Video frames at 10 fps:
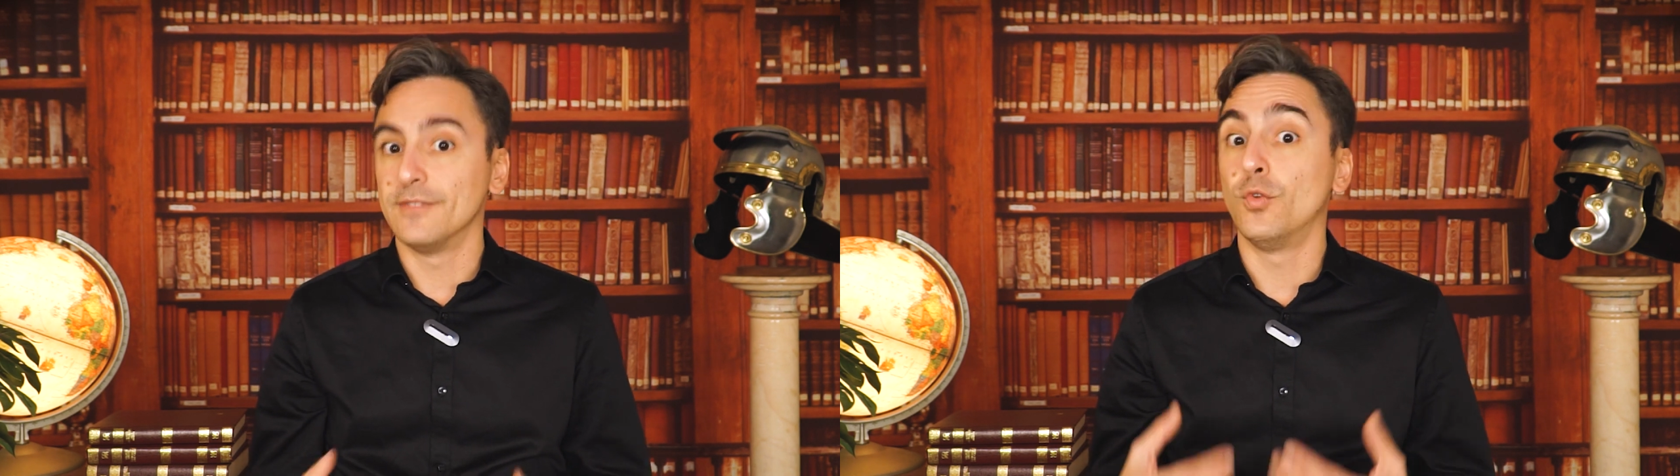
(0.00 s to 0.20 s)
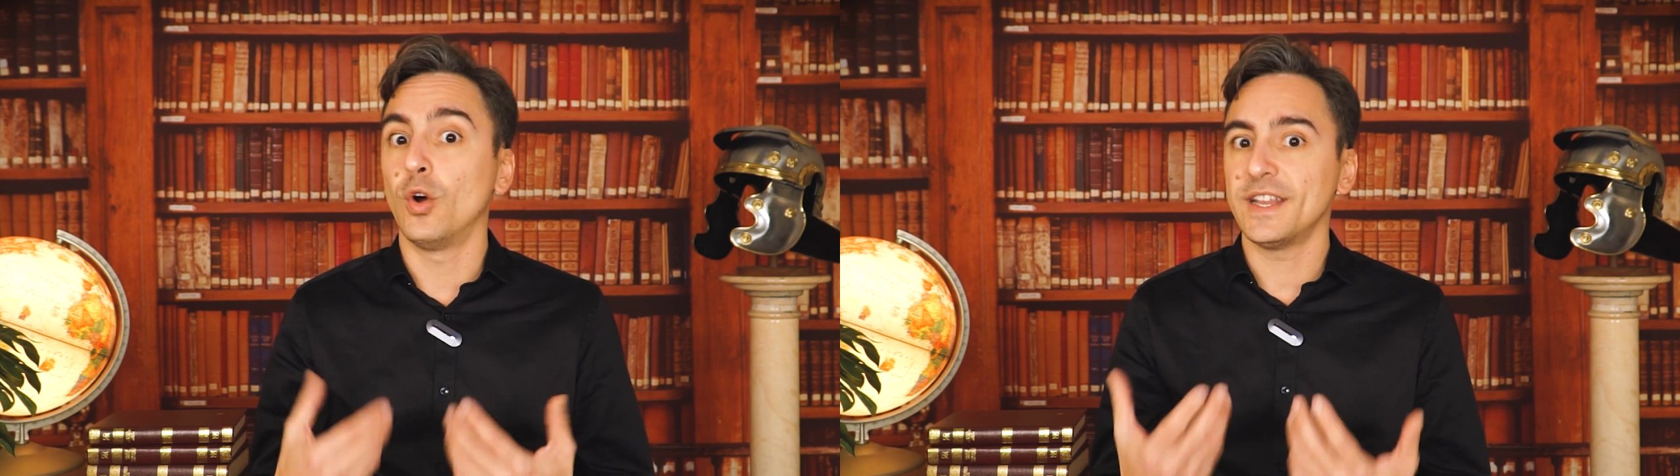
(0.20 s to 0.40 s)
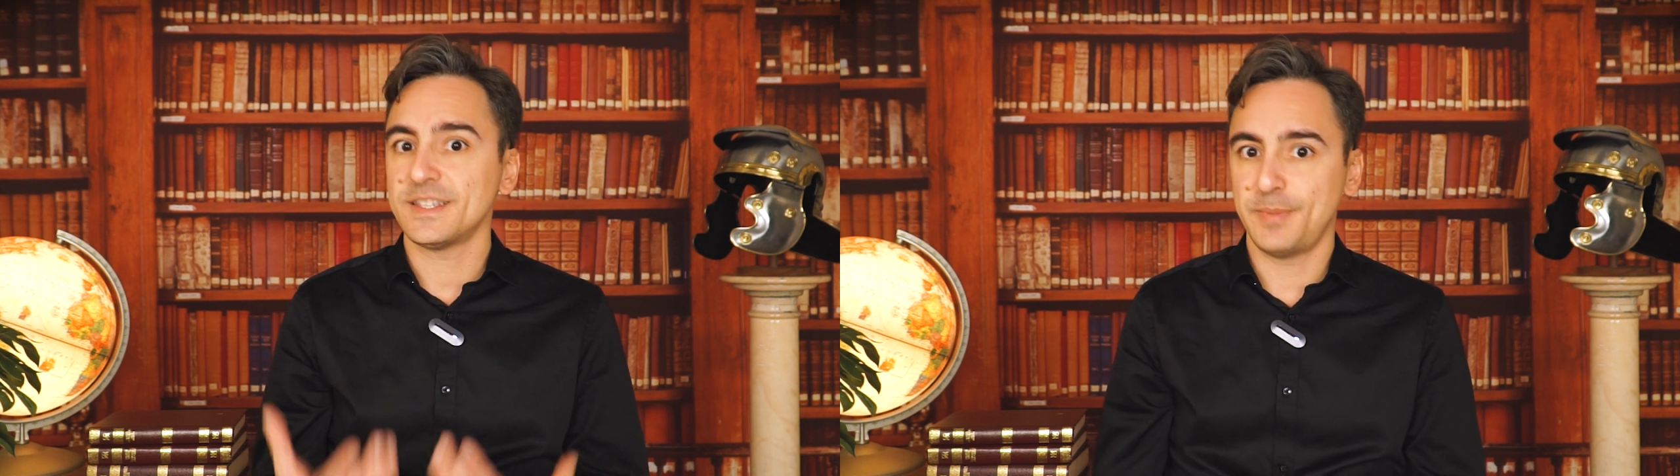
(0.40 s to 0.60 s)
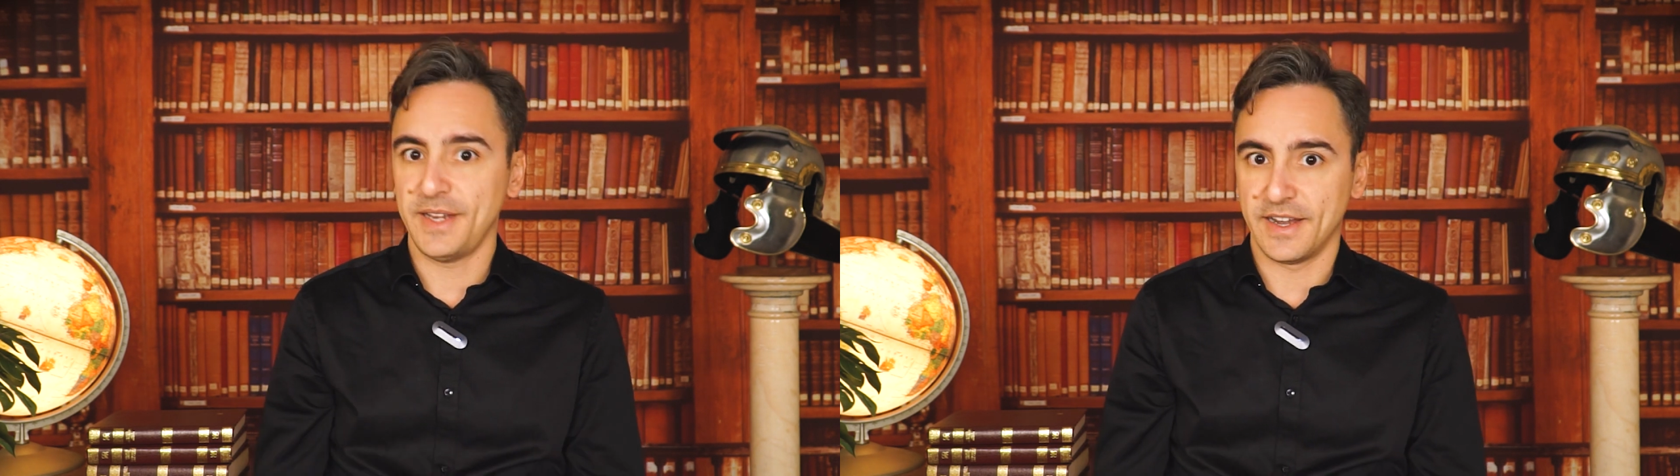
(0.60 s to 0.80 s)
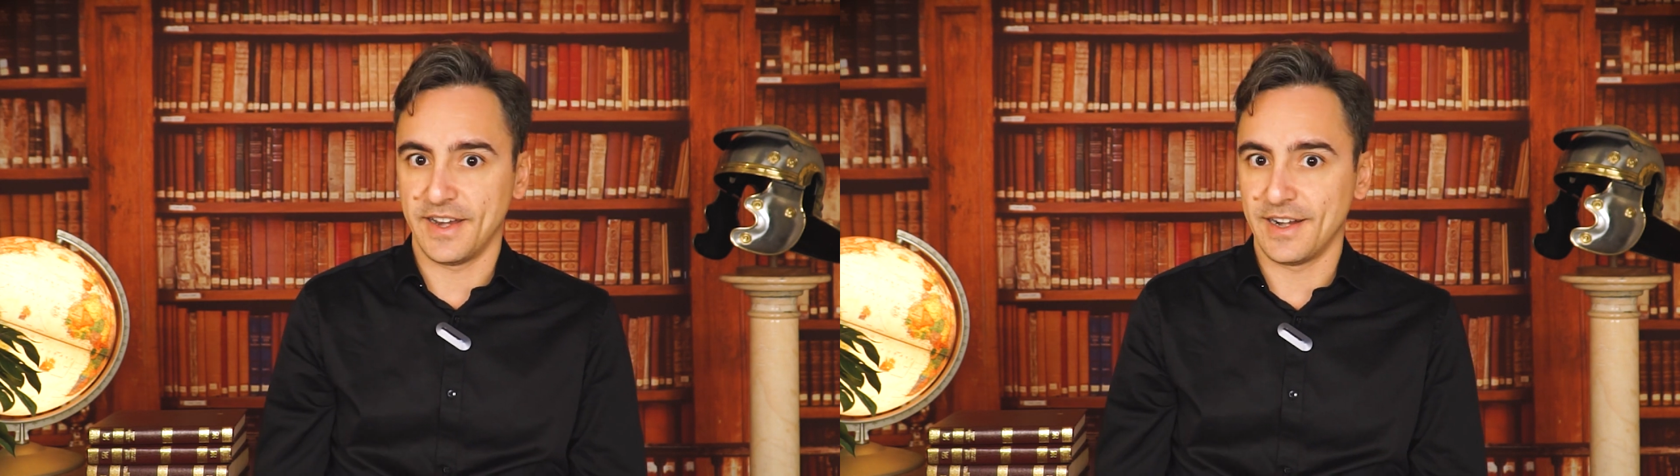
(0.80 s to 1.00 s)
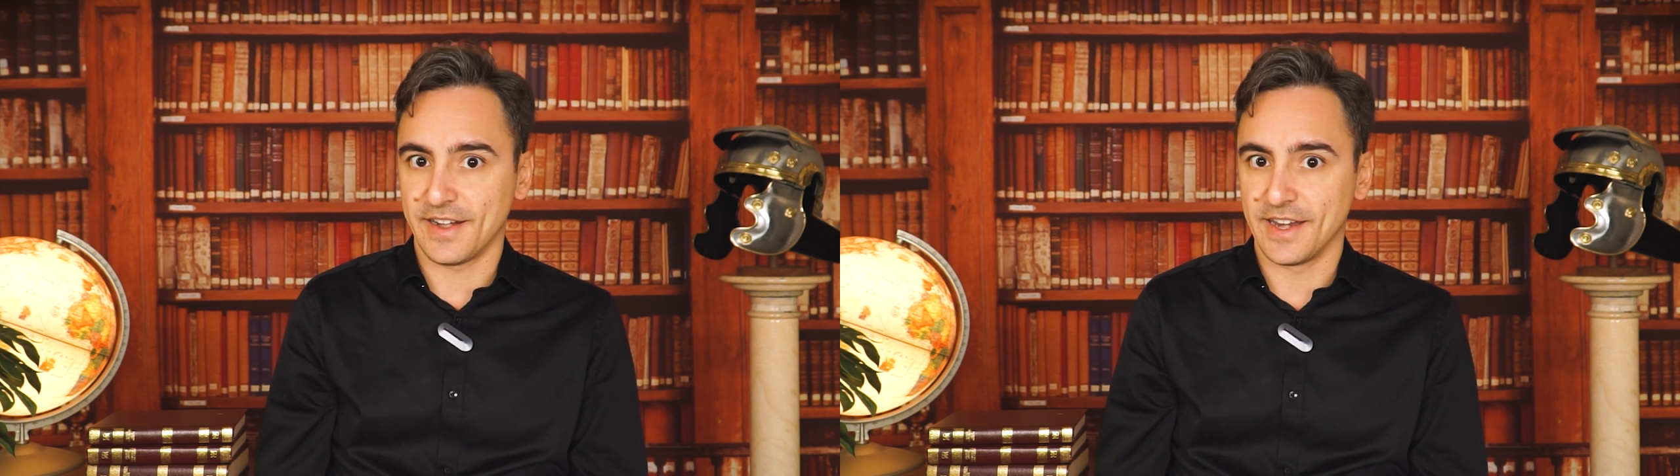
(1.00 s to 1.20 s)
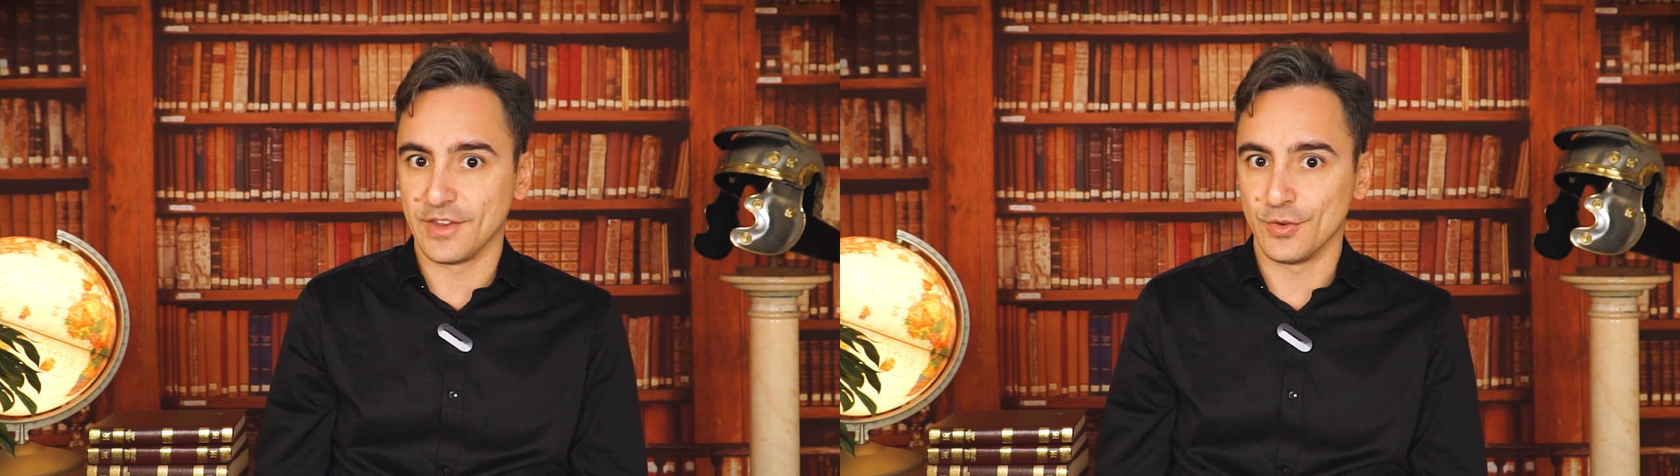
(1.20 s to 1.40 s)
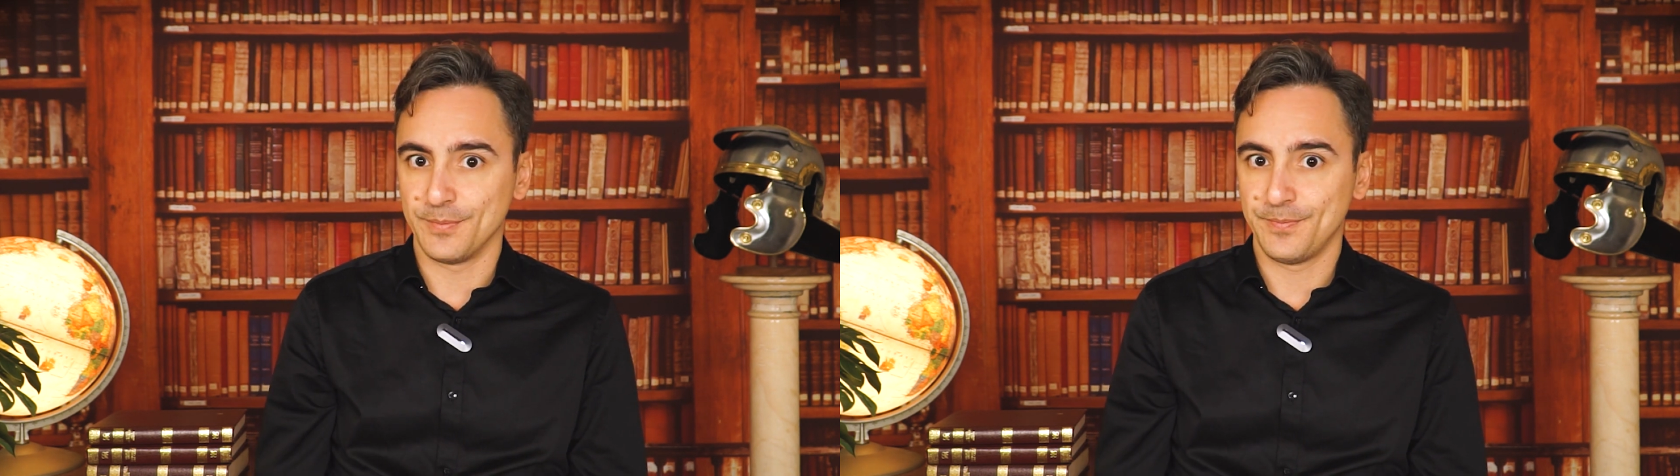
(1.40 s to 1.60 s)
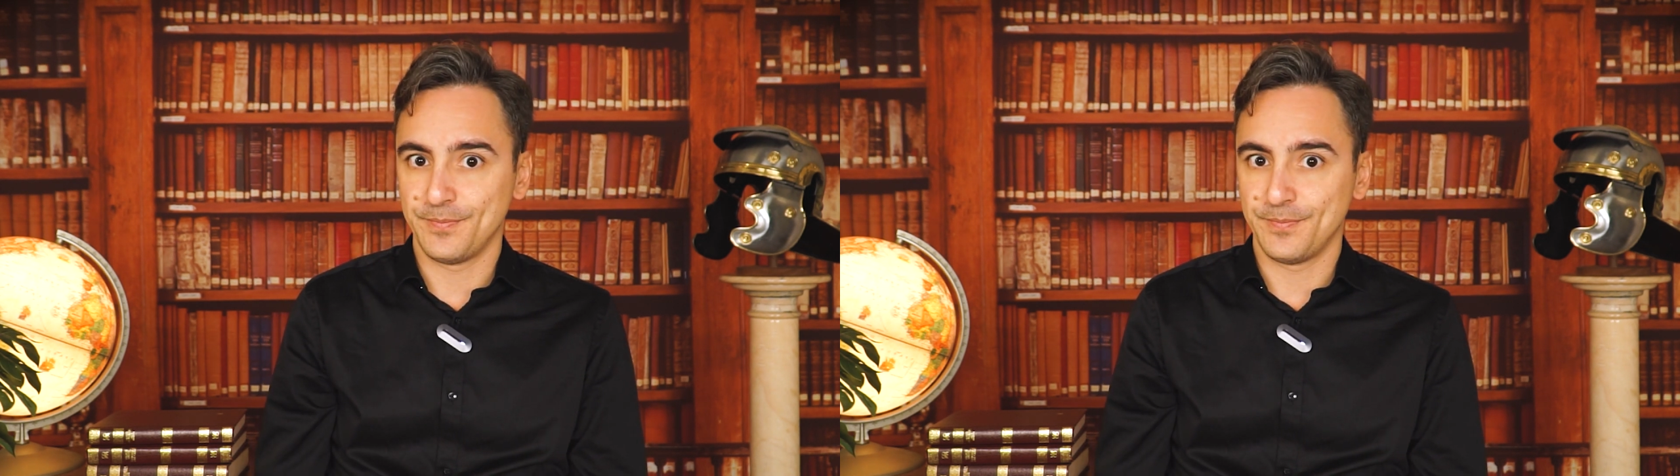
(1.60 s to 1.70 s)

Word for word: vuole aspirare al regno.